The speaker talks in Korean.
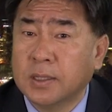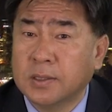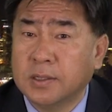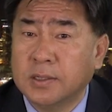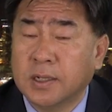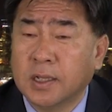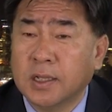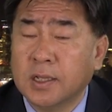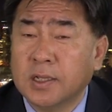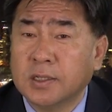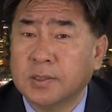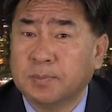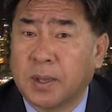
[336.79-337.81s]
사람들이나
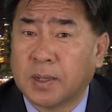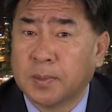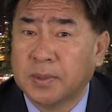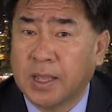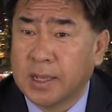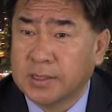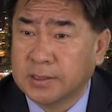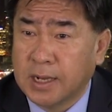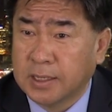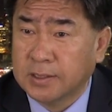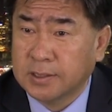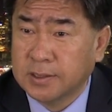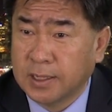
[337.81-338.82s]
밖에 나가지는
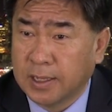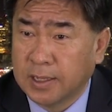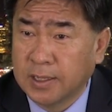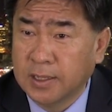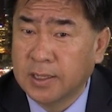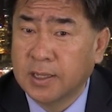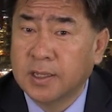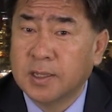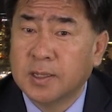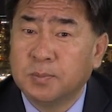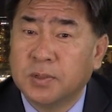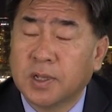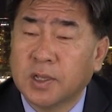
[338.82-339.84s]
않는데 네.
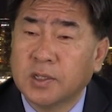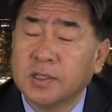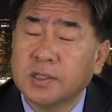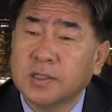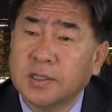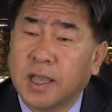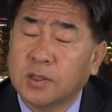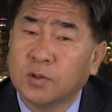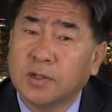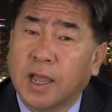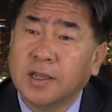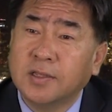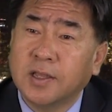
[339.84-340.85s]
비가 아주
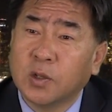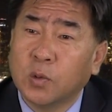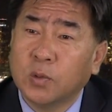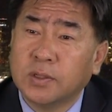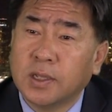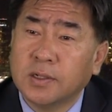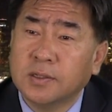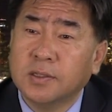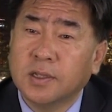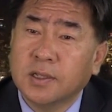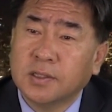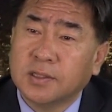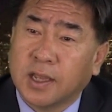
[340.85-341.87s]
라이트하게 올 때는
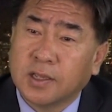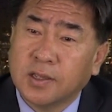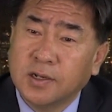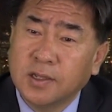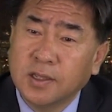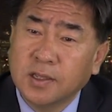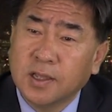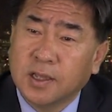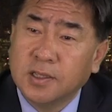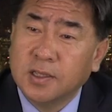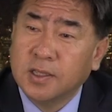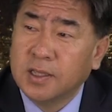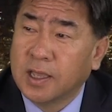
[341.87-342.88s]
당연히
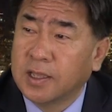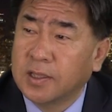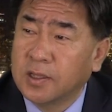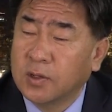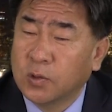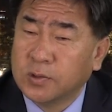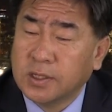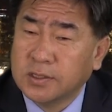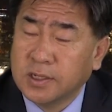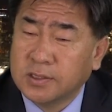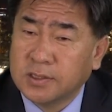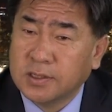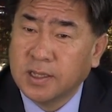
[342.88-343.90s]
이
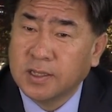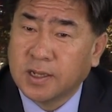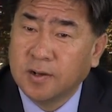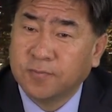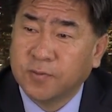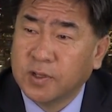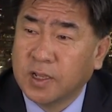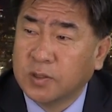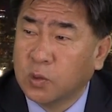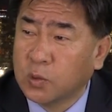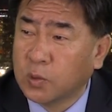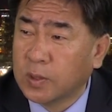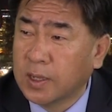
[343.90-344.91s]
로스앤젤레스나 이 캘리포니아의
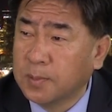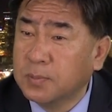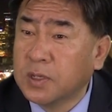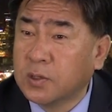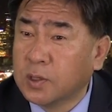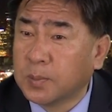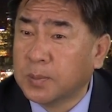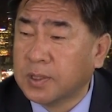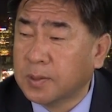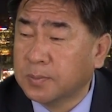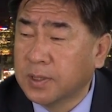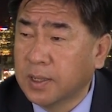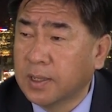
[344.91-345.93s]
도로가 미끄럽기
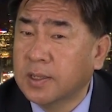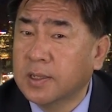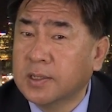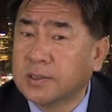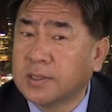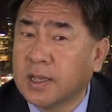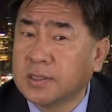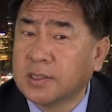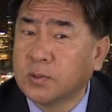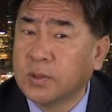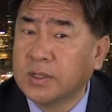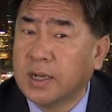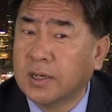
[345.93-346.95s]
때문에 네. 차
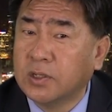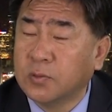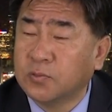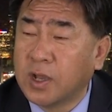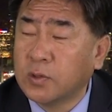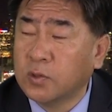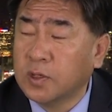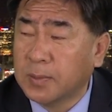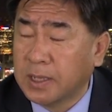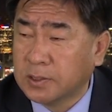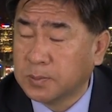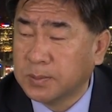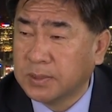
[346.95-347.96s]
사고가 날 확률이
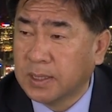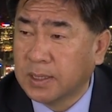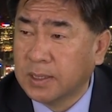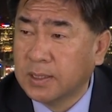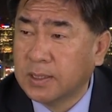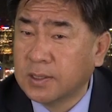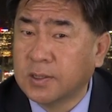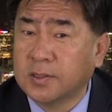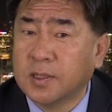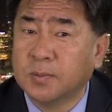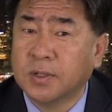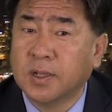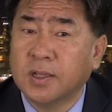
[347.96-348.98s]
많습니다. 네. 그렇기
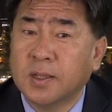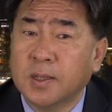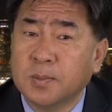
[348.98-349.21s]
때문에